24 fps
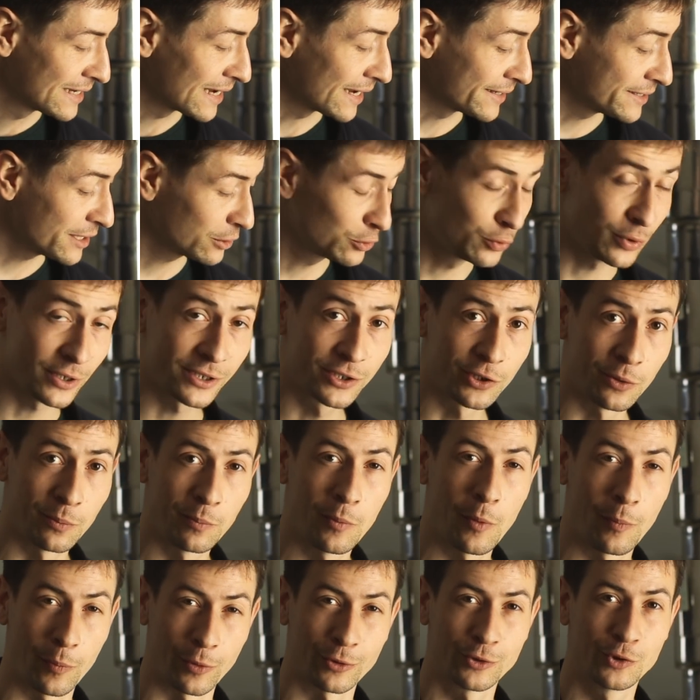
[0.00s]
a niektóre
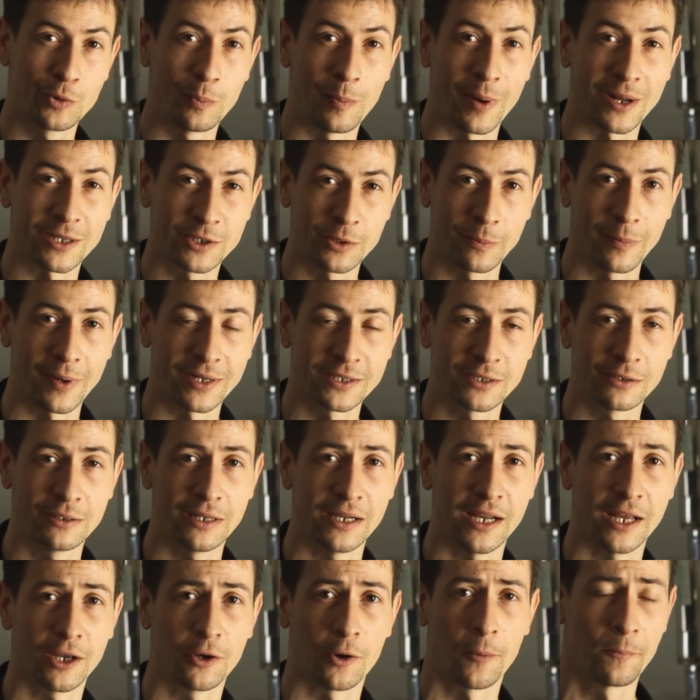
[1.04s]
są po prostu bardzo, bardzo
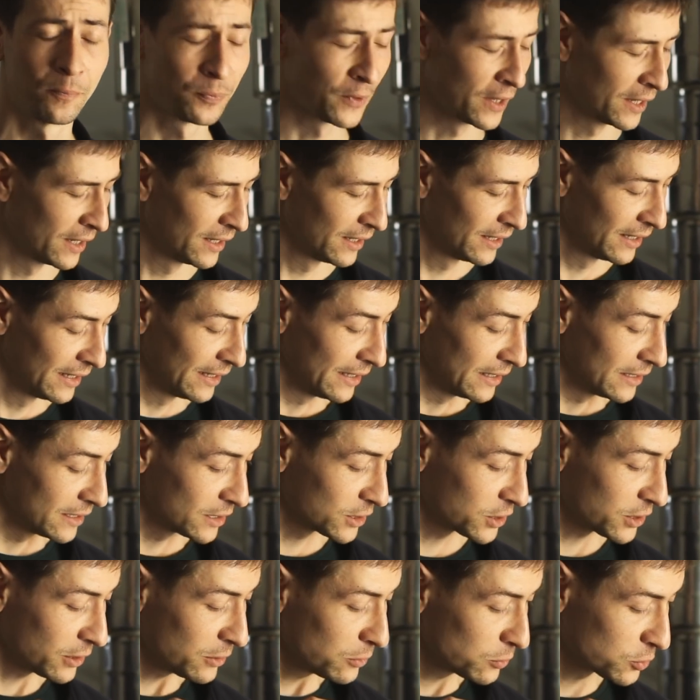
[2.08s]
daleko.
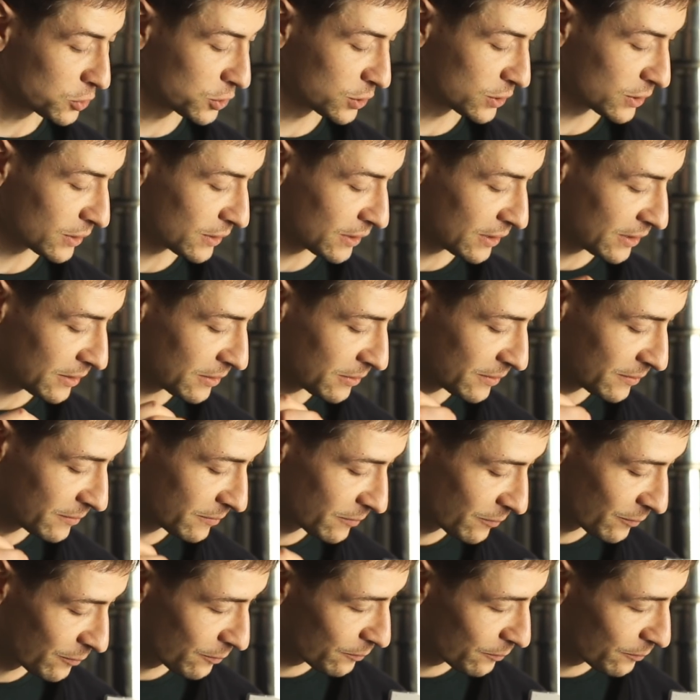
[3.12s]
Jeżeli już y,